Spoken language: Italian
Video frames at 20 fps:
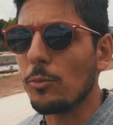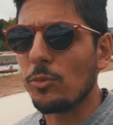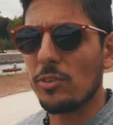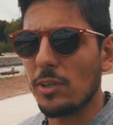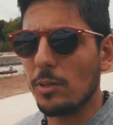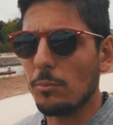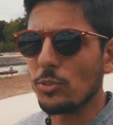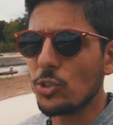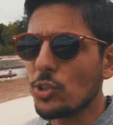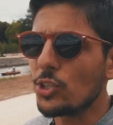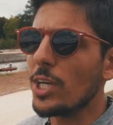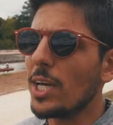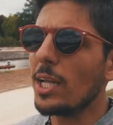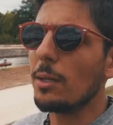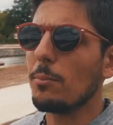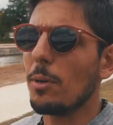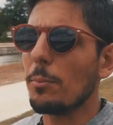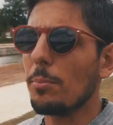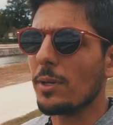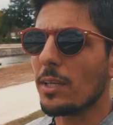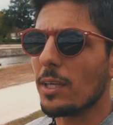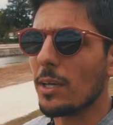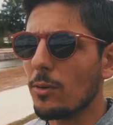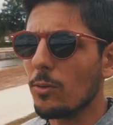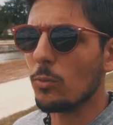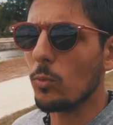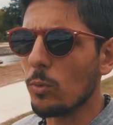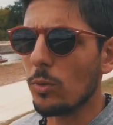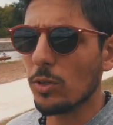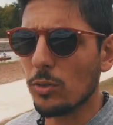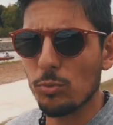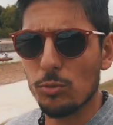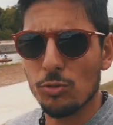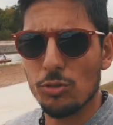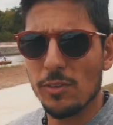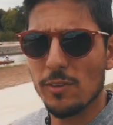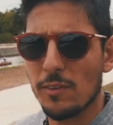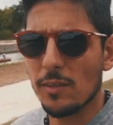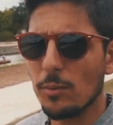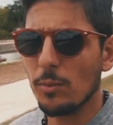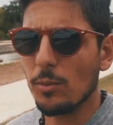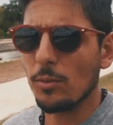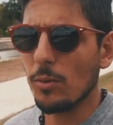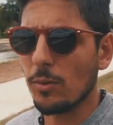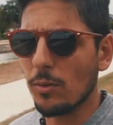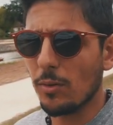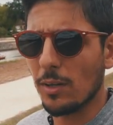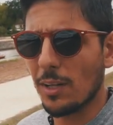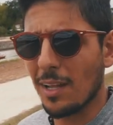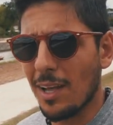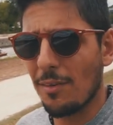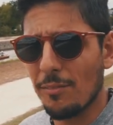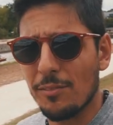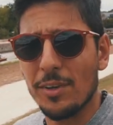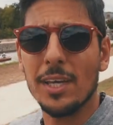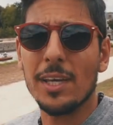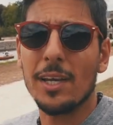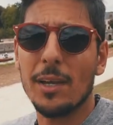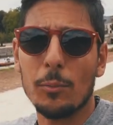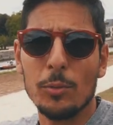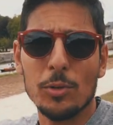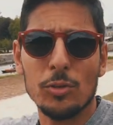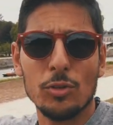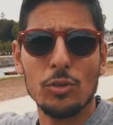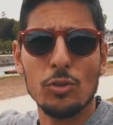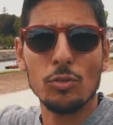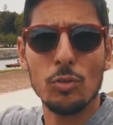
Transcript: Mont Saint Michel, ma perché comunque è suggestivo l'avere questo